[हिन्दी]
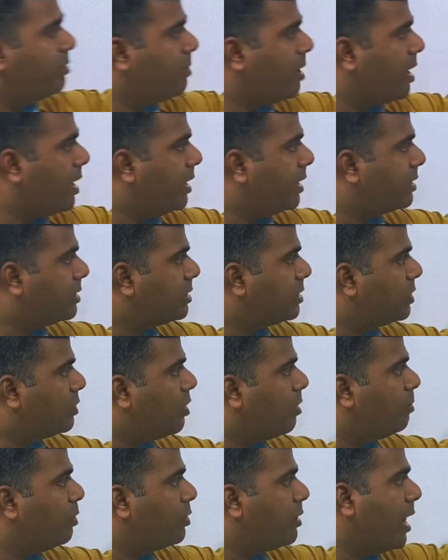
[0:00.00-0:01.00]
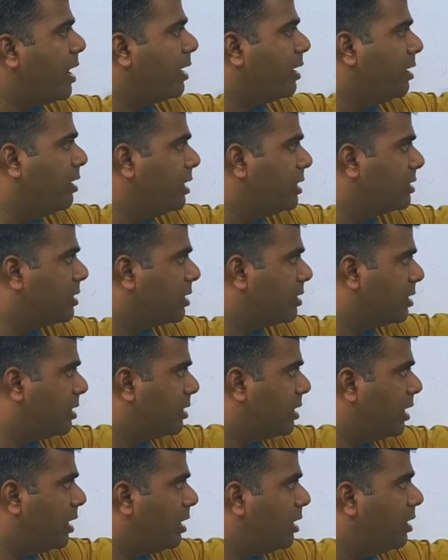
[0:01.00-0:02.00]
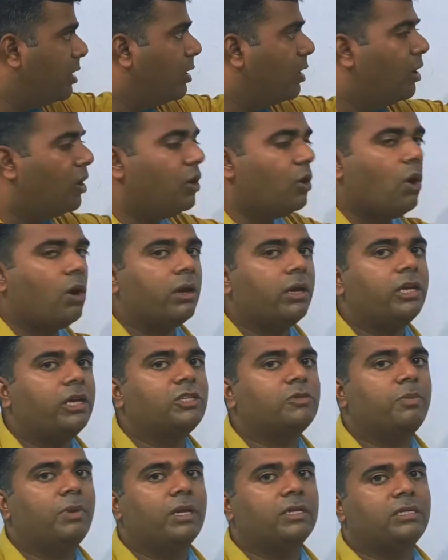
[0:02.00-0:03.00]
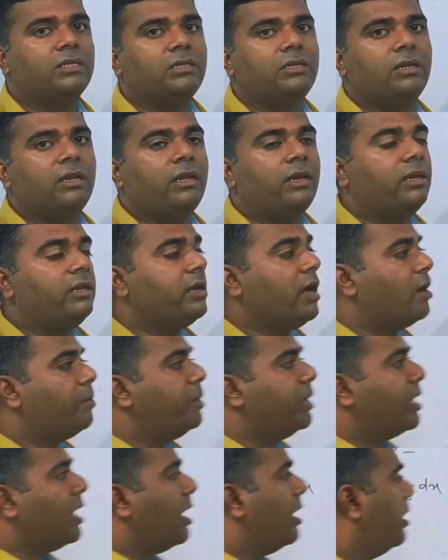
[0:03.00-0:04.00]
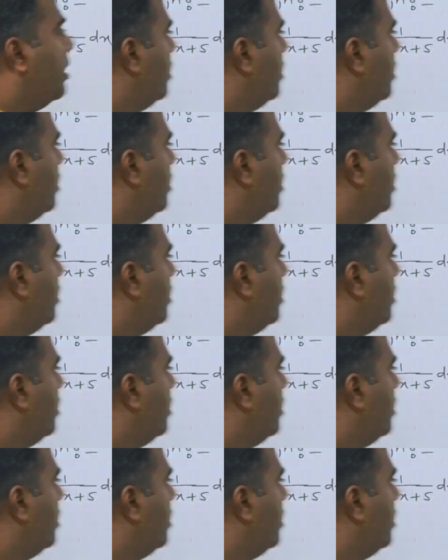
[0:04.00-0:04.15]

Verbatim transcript: वन बाय एक्स तो हम लोग डायरेक्ट लिख सकते थे लॉग एक्स प्लस सी लेकिन यहाँ पे क्या